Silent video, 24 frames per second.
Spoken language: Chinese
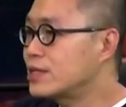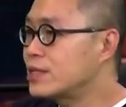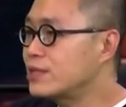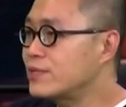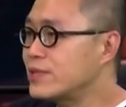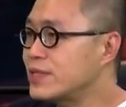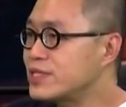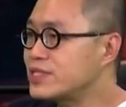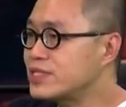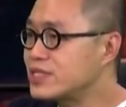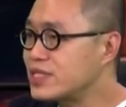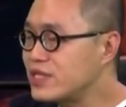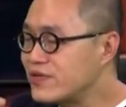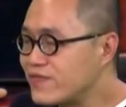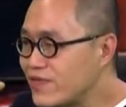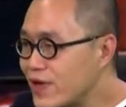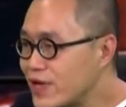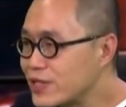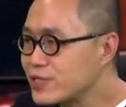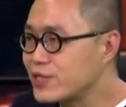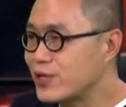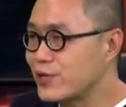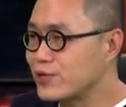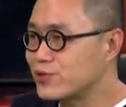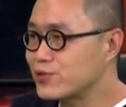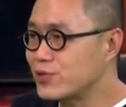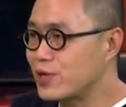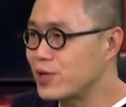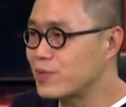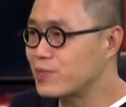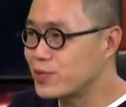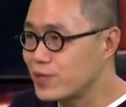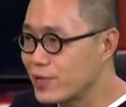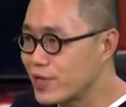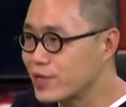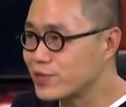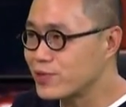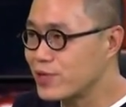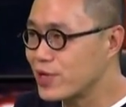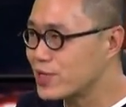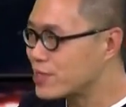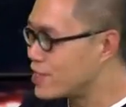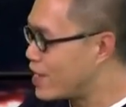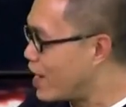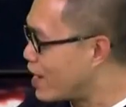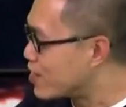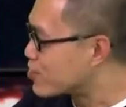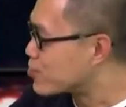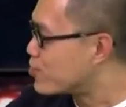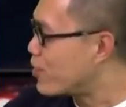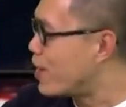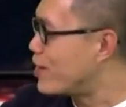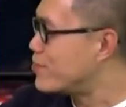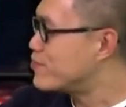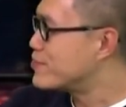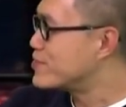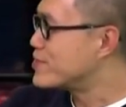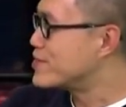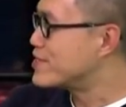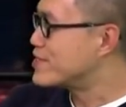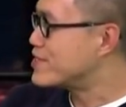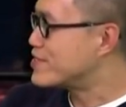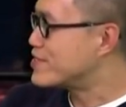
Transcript: 因为西方小说不会说看官，